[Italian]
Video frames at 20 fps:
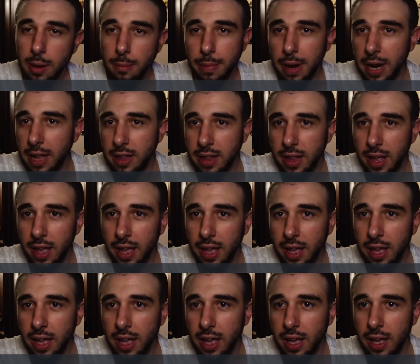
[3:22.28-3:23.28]

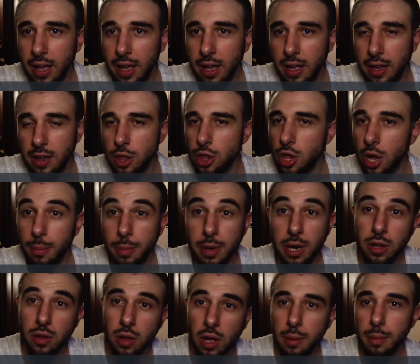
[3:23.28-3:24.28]
prende dice al
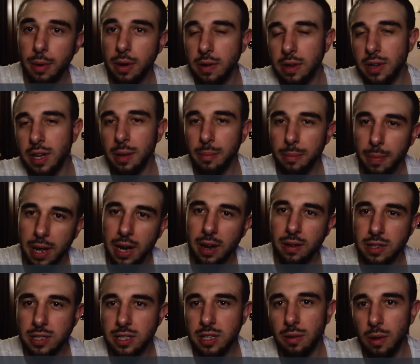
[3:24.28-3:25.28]
marito eh, ma che bella
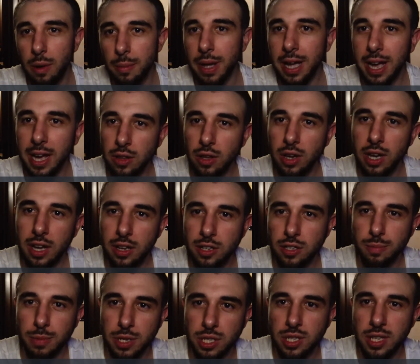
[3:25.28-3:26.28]
questa qua peccato che ha
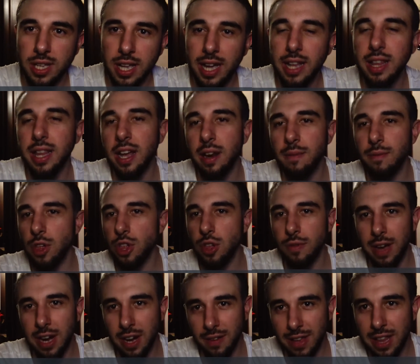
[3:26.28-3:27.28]
smesso di cantare invece
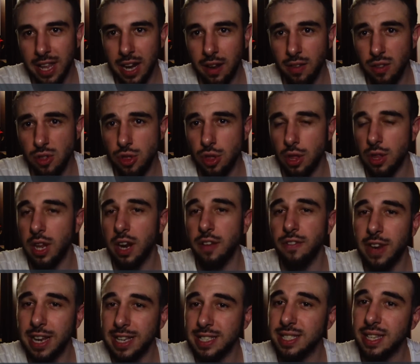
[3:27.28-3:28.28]
va a rivedere l'incendio dalla
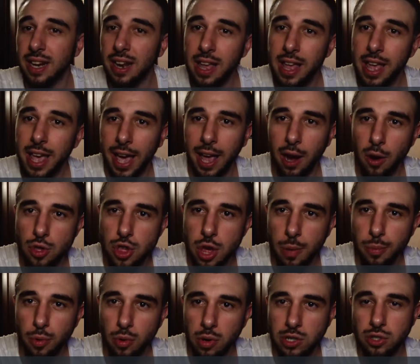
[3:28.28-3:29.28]
finestra e non c'è
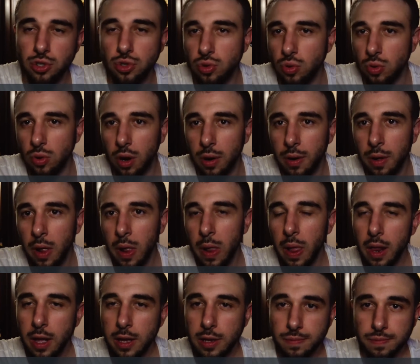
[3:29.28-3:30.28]
più nessuno
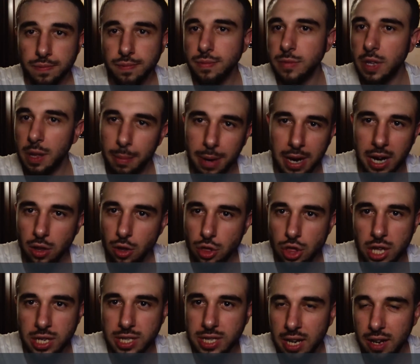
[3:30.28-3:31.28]
il marito
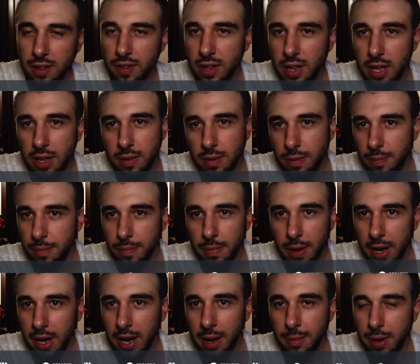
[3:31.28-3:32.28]
già sta iniziando a,
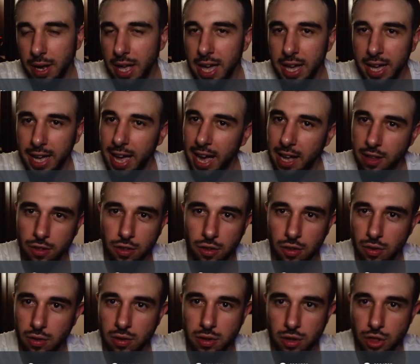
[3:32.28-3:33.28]
a capire che
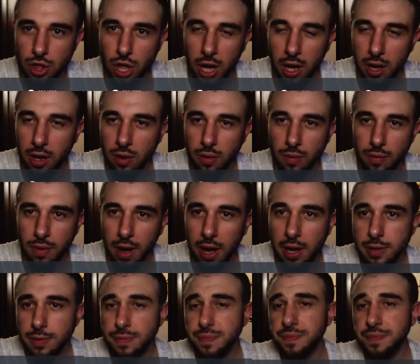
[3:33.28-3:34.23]
cazzo c'ha che non va